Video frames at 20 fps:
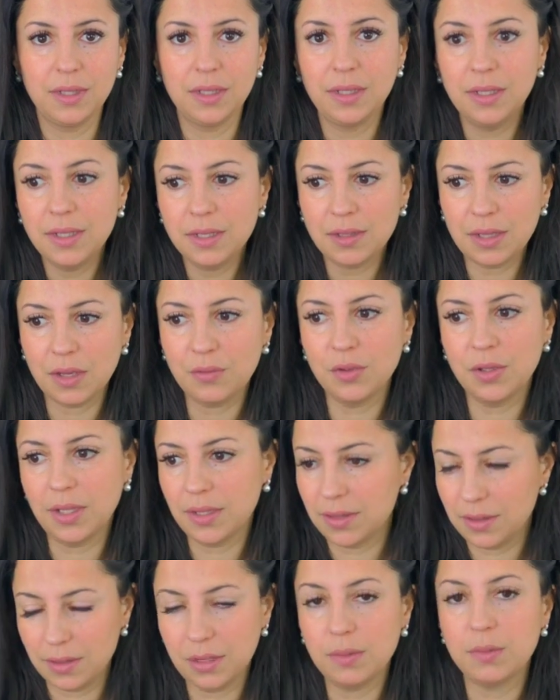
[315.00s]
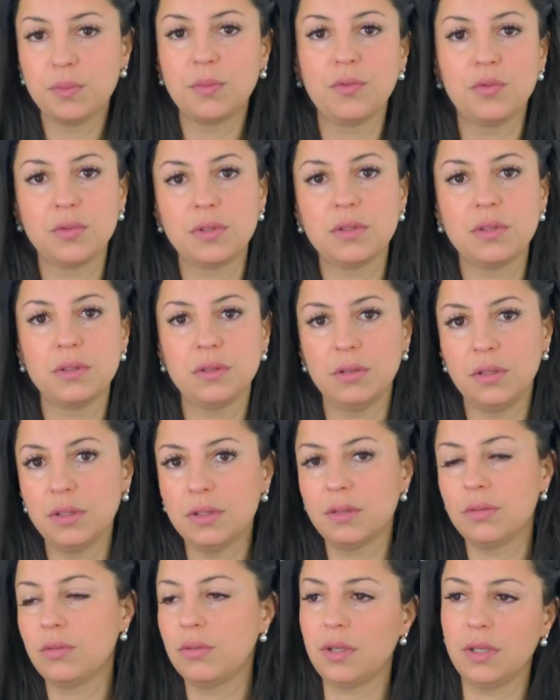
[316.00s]
Nicht dafür, dass es selbstbewusst
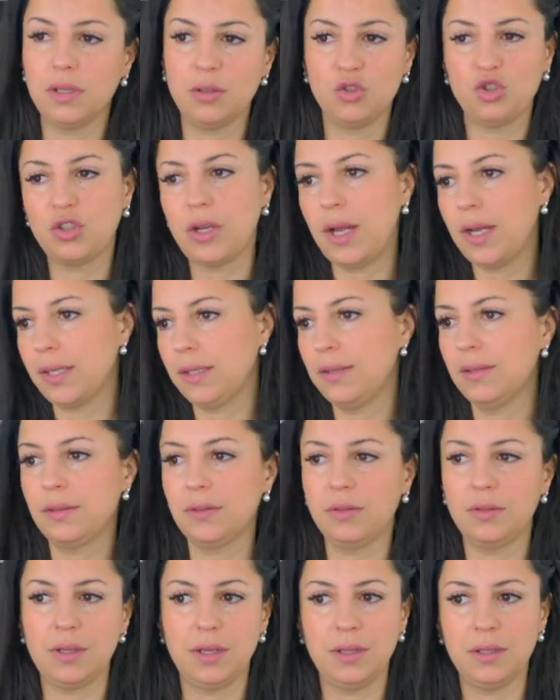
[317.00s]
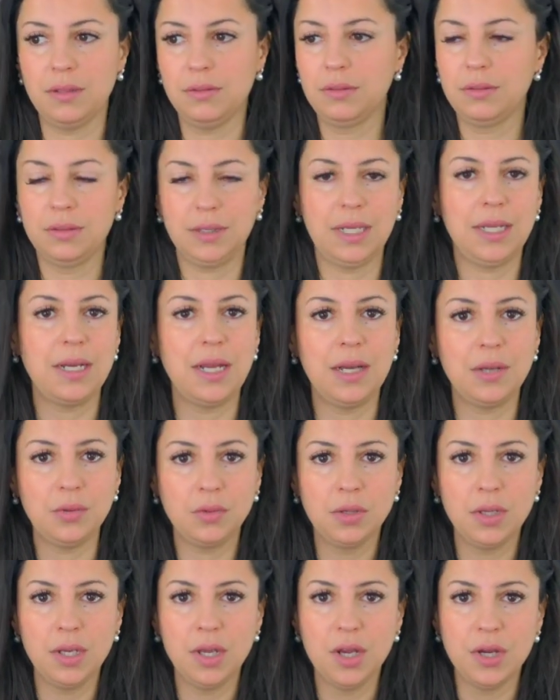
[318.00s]
ist oder stark ist oder keine
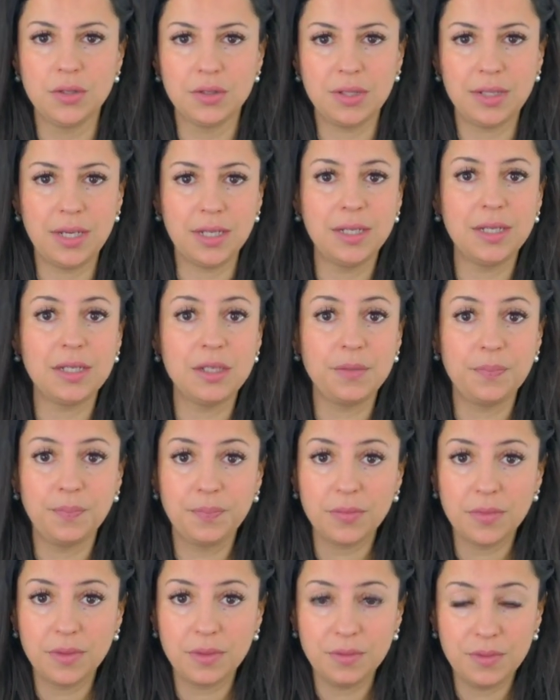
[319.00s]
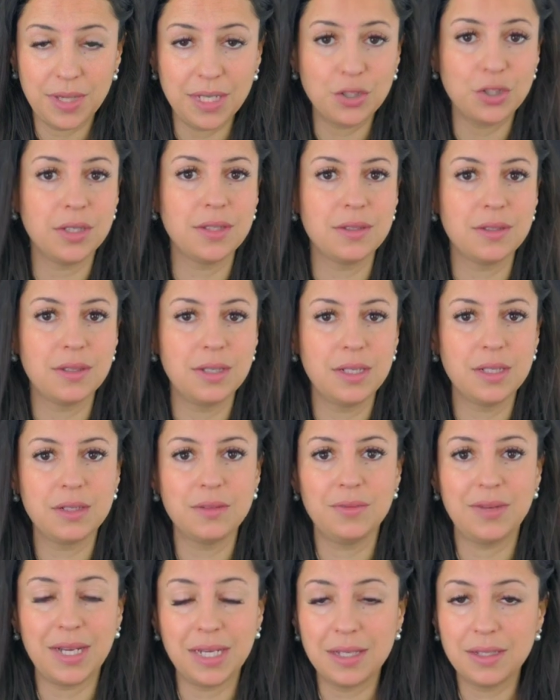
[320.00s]
Ahnung, sondern ich wertschätze
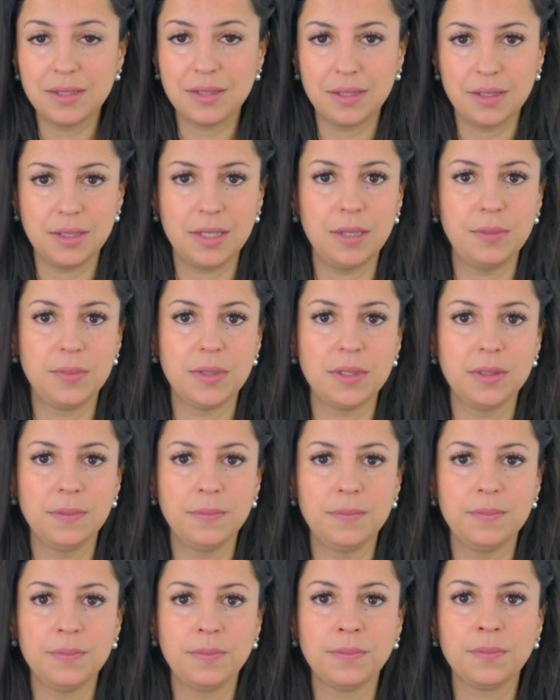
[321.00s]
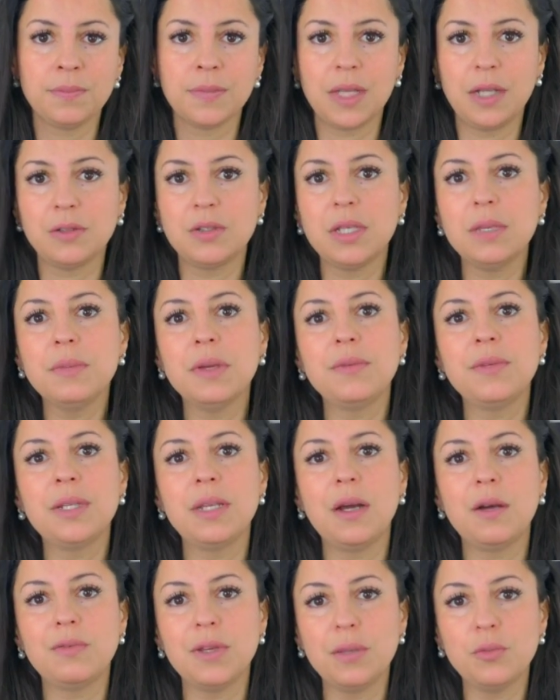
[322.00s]
dich, weil es dich gibt. Also immer
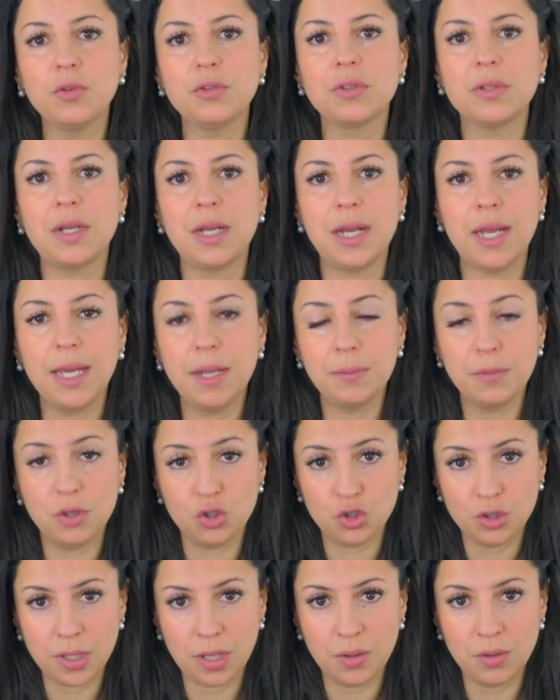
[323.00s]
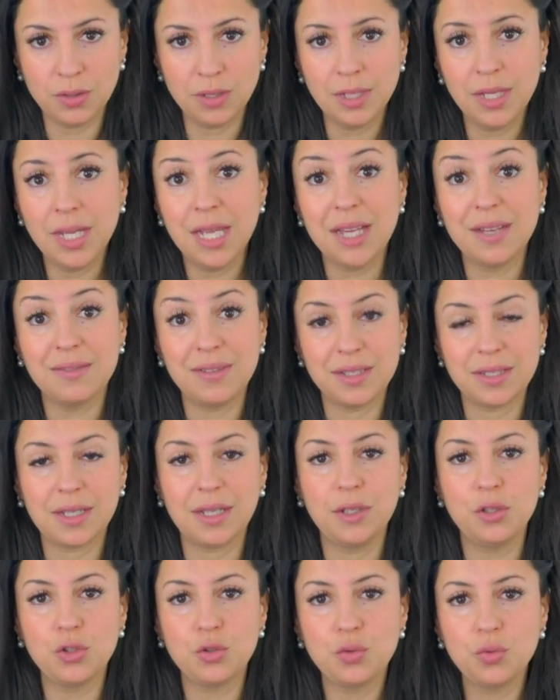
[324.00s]
wieder auf emotionaler Ebene schauen, was
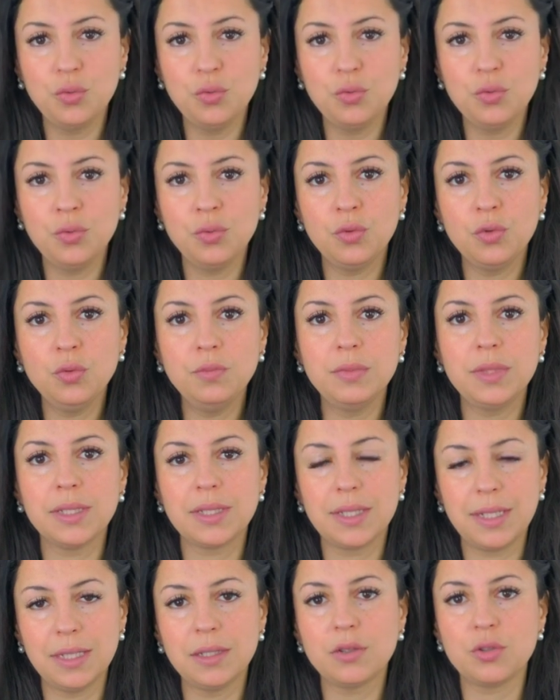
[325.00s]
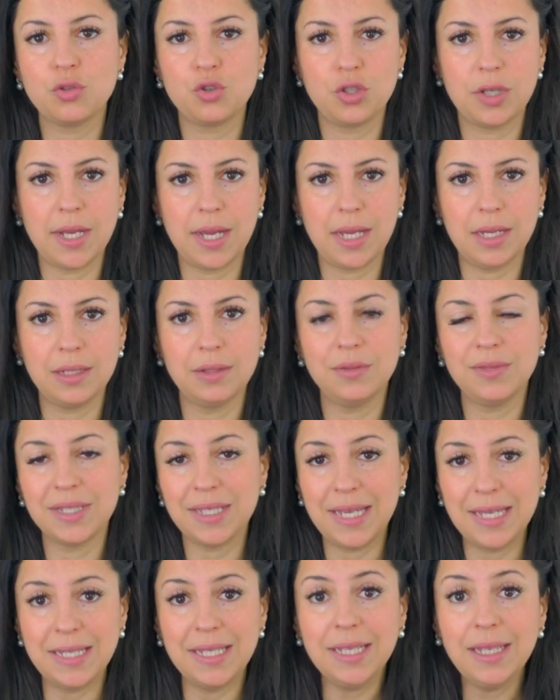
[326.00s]
kann ich tun, um das Kind zu stärken?
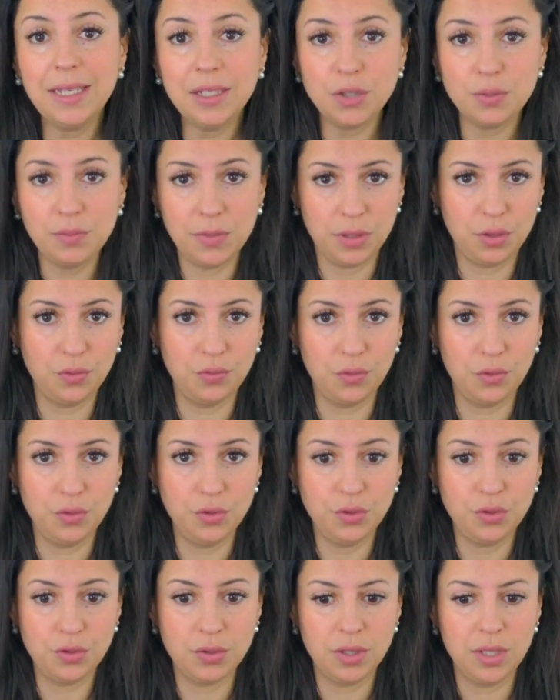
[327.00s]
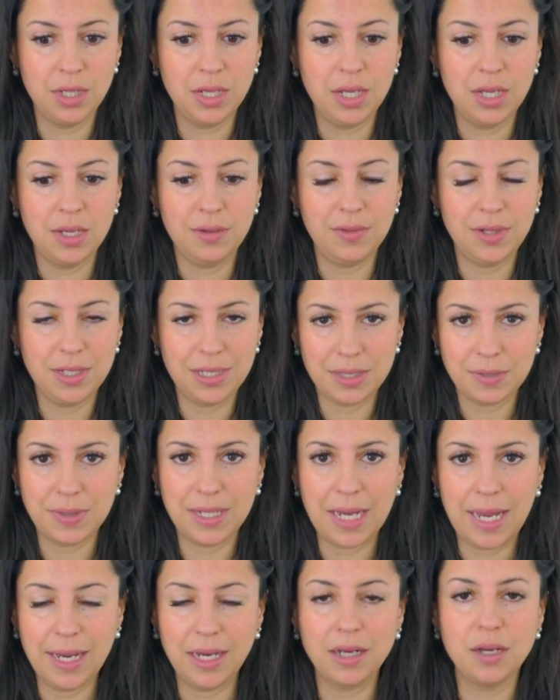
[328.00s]
Was hätte ich mir gewünscht, wenn ich jetzt
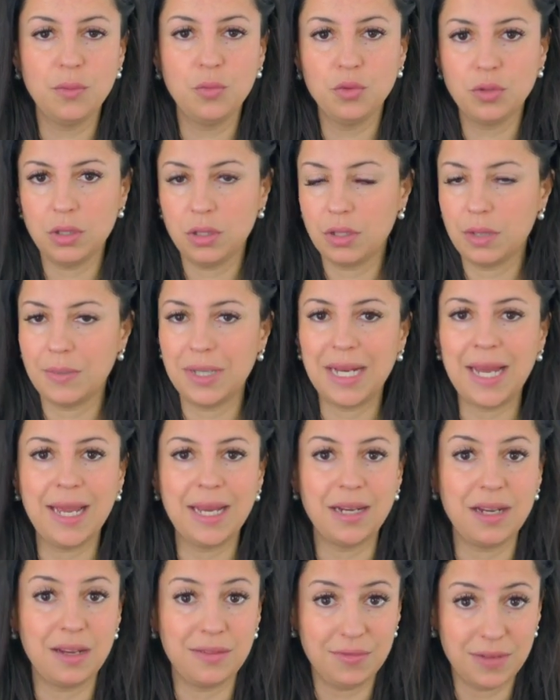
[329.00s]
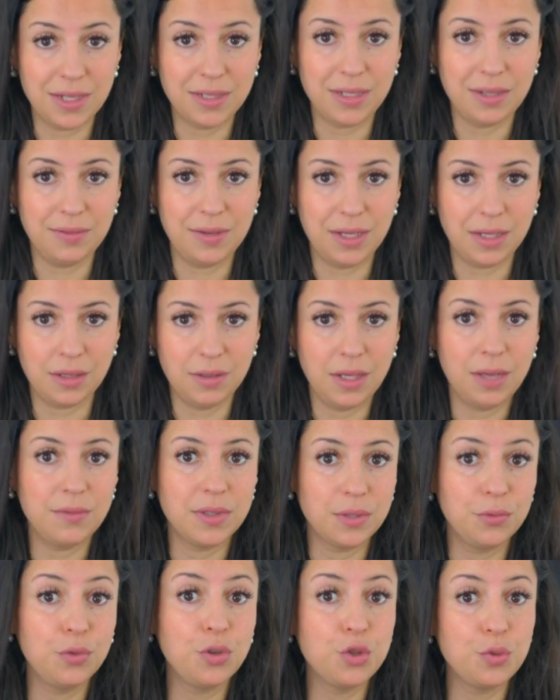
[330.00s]
meine eigene Mutter oder mein eigener Vater wäre? Ja,
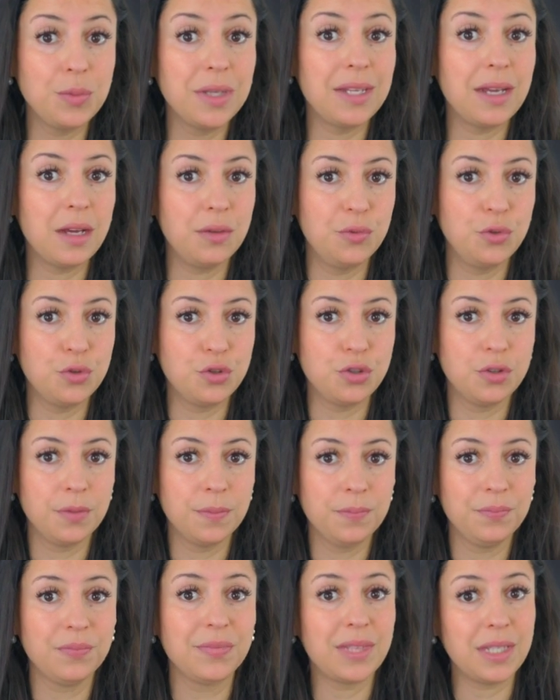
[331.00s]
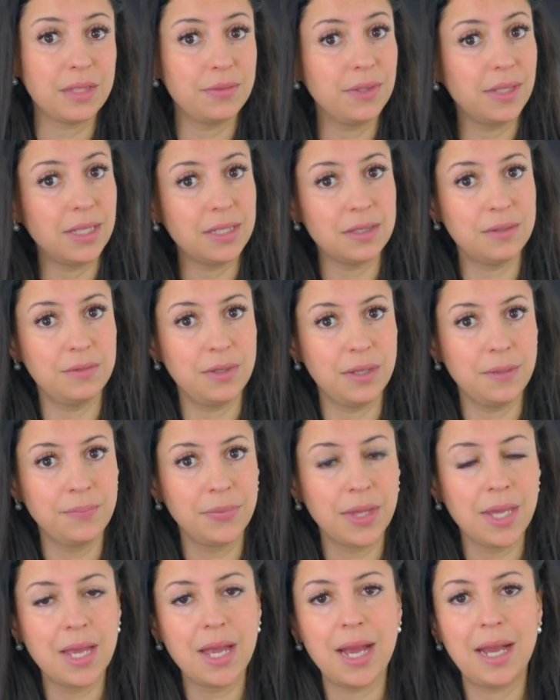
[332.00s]
was würde ich mir da wünschen? Das vergessen wir.
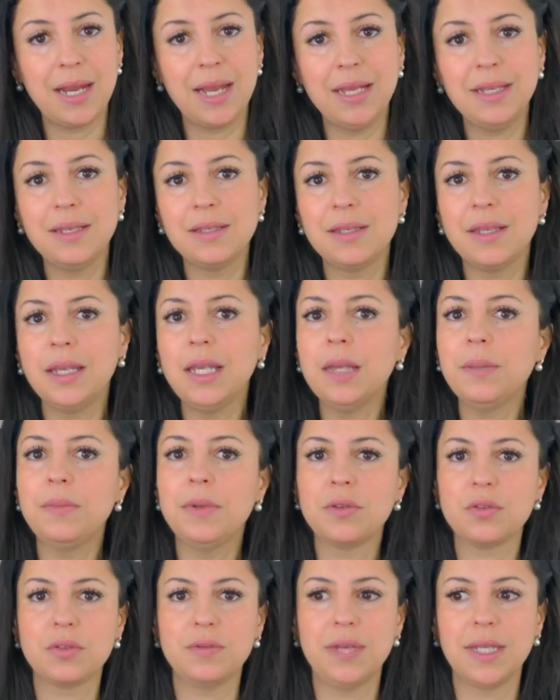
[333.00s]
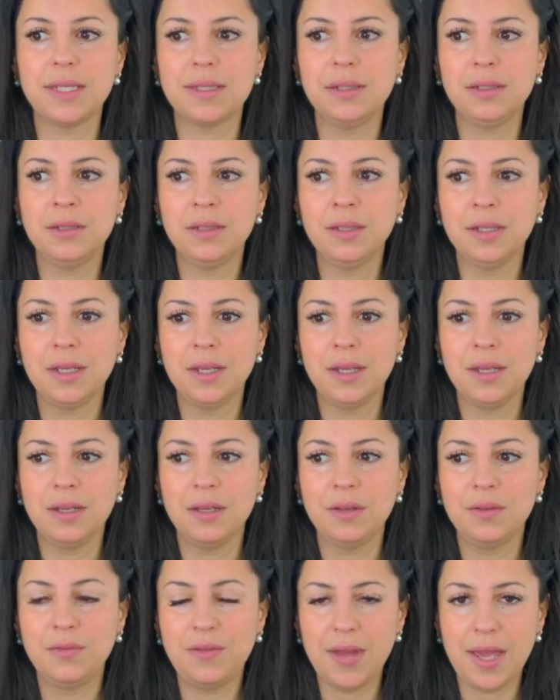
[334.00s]
Allein diese Ebene zu wechseln,
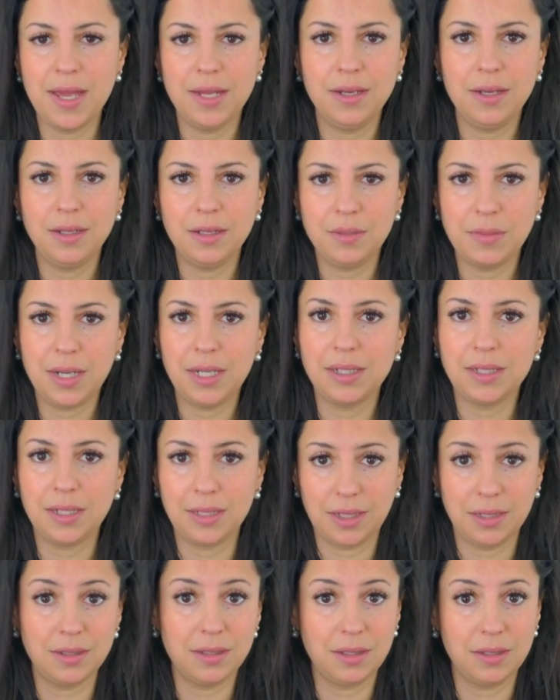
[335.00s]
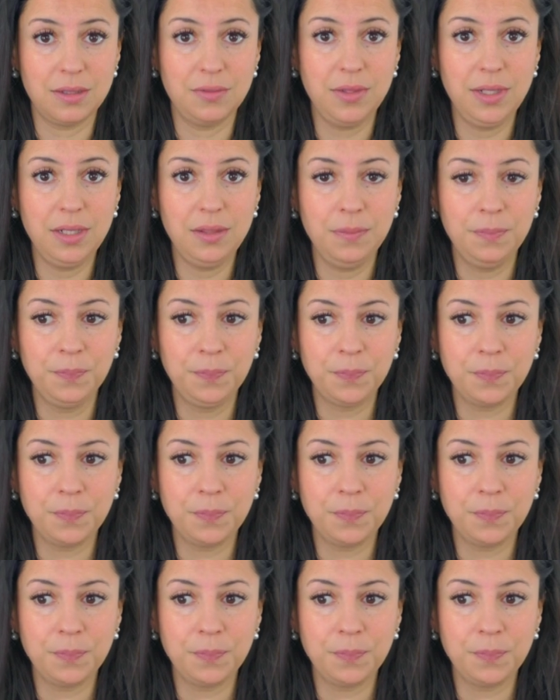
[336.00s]
verändert im Alltag ganz, ganz viel.